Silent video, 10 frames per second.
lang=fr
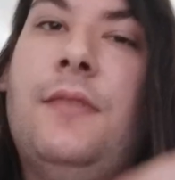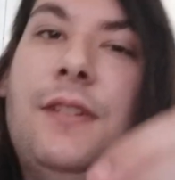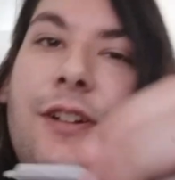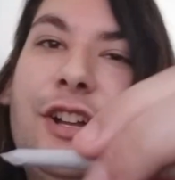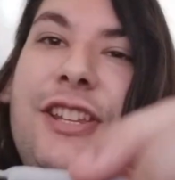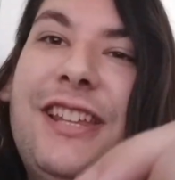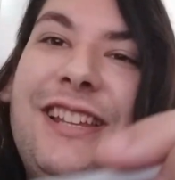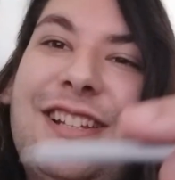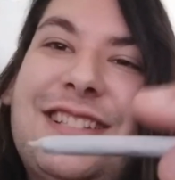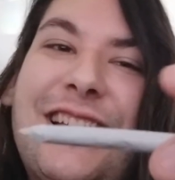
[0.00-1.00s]
Ok,
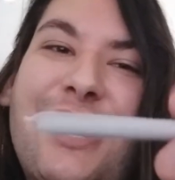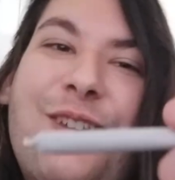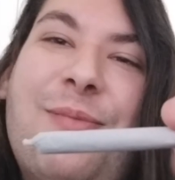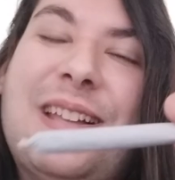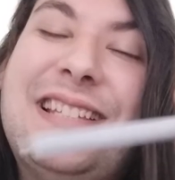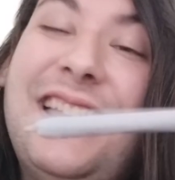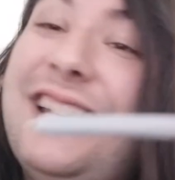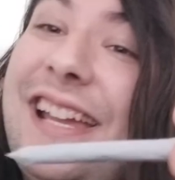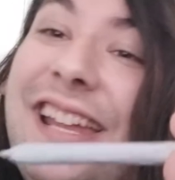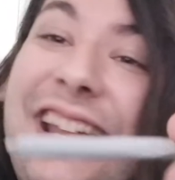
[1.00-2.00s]
là, ça commence à être
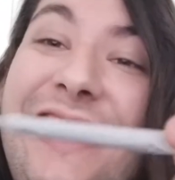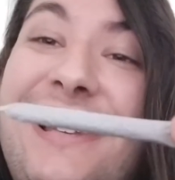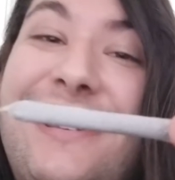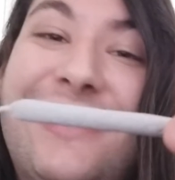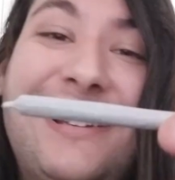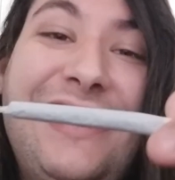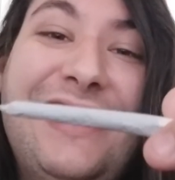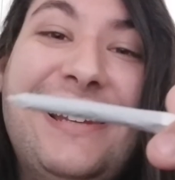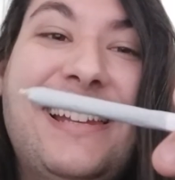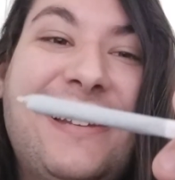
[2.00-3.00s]
réel. Là,
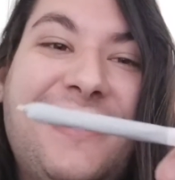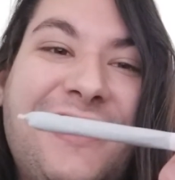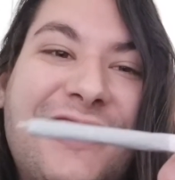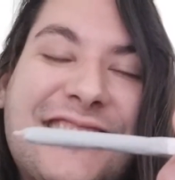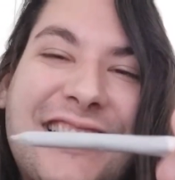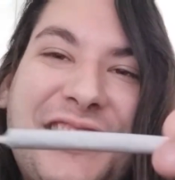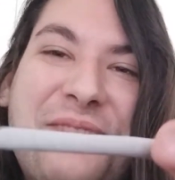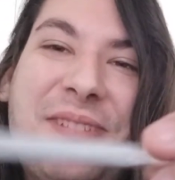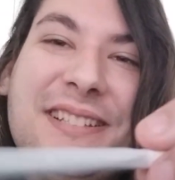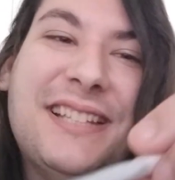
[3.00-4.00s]
là ça
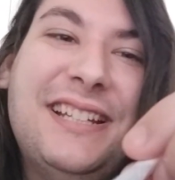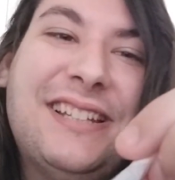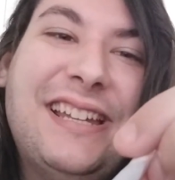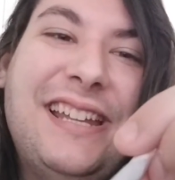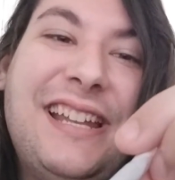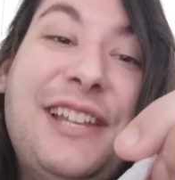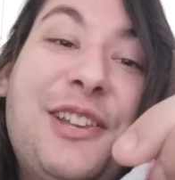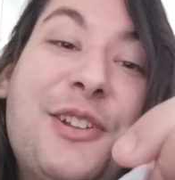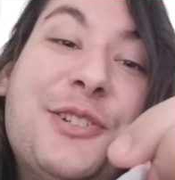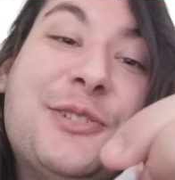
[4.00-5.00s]
commence à être réel.
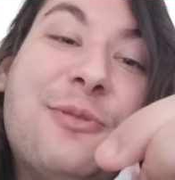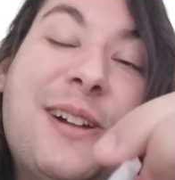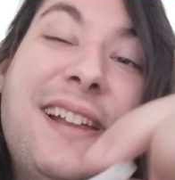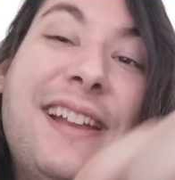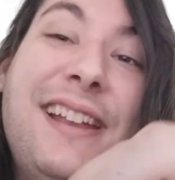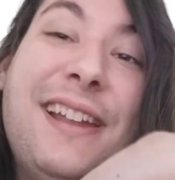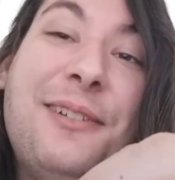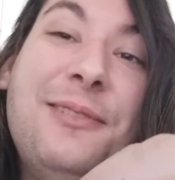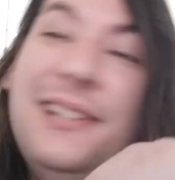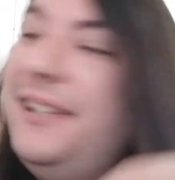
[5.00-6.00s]
Le joint est
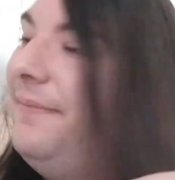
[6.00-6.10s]
roulé.